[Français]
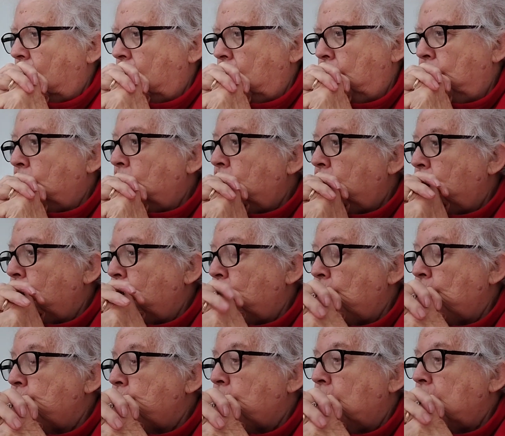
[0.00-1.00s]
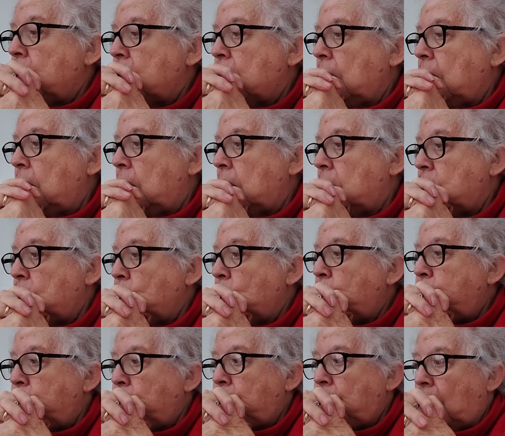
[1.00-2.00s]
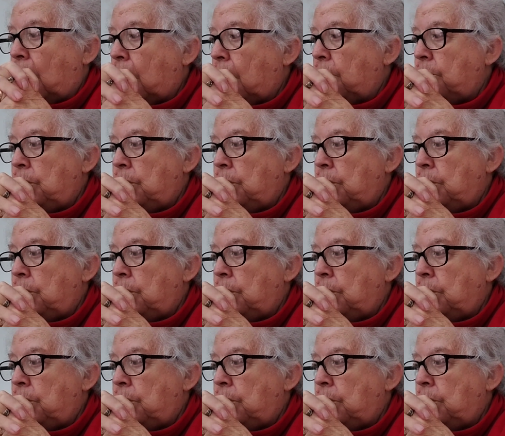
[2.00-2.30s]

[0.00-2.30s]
Donc, euh, j'aurai sa réaction plus tard.